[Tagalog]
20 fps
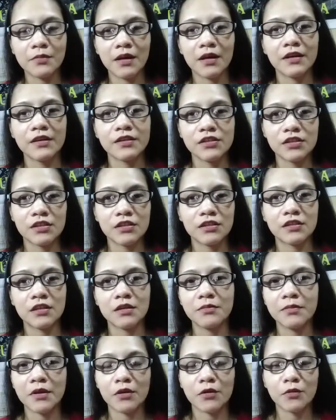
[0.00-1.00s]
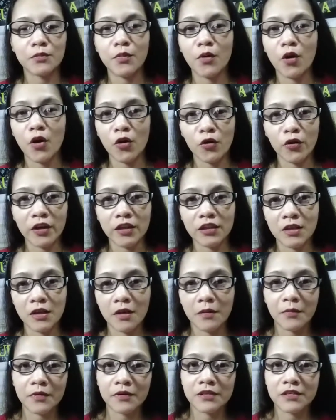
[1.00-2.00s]
mga ka-share meron po akong
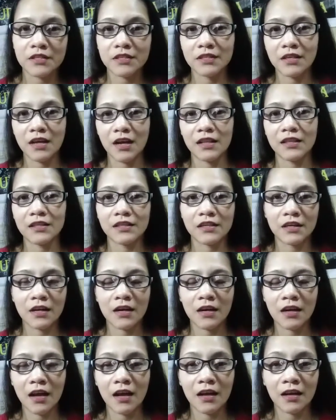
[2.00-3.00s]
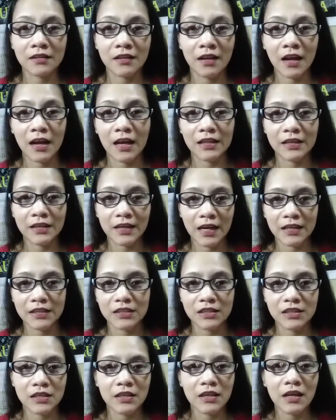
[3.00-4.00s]
ATM cards ng, Al ng
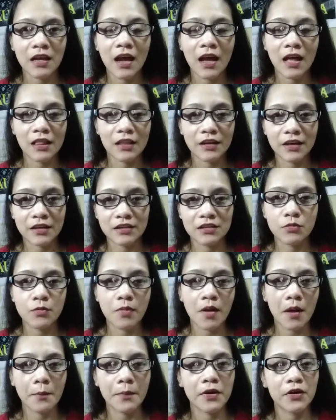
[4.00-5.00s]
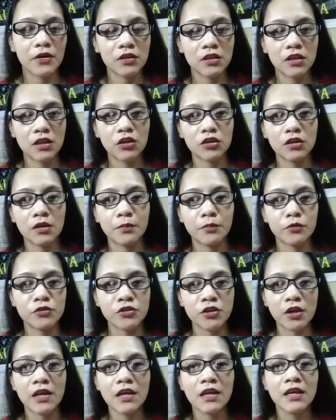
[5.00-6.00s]
Alraji Alraji Bank pero hindi ko na po
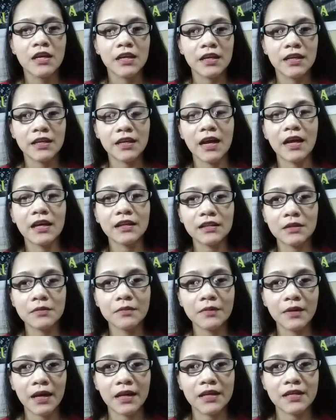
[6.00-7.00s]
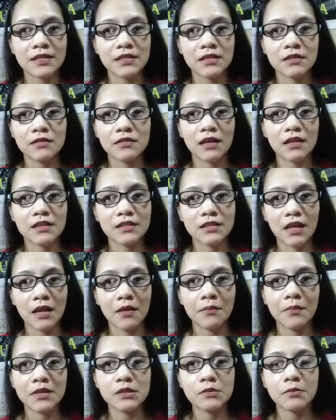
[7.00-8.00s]
siya ina-active guys
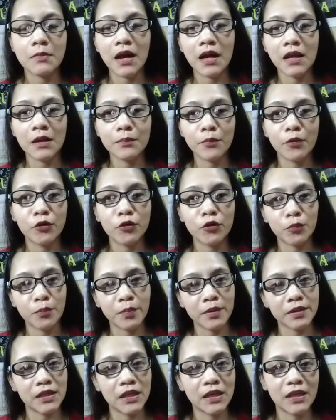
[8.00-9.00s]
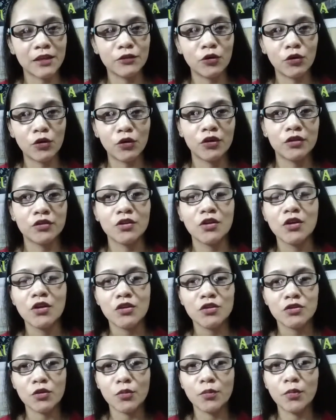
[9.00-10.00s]
kasi mas mahal po yung padala doon
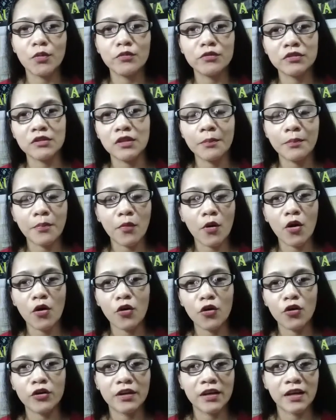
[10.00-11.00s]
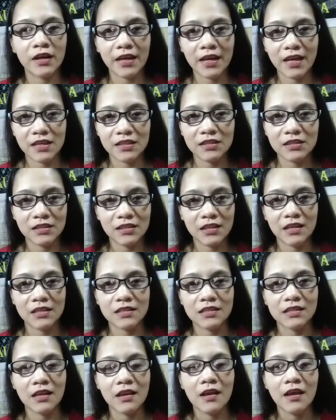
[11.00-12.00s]
so pumunta po ako ng
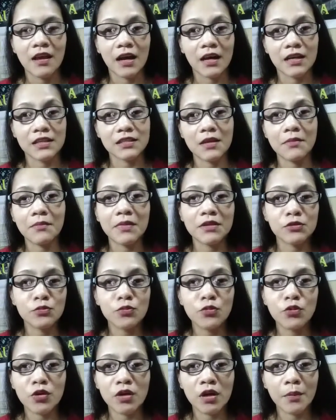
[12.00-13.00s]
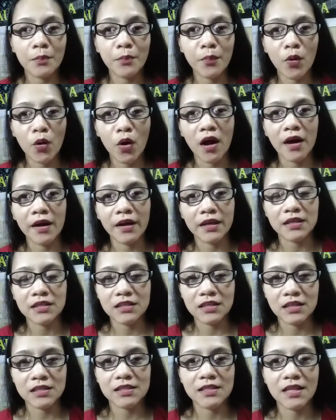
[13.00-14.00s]
NJAS kasi mas mura po ang
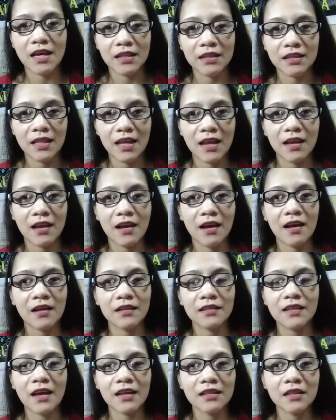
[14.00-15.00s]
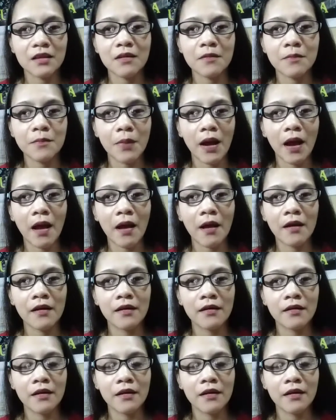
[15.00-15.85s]
NJAS dati ang dati pag ang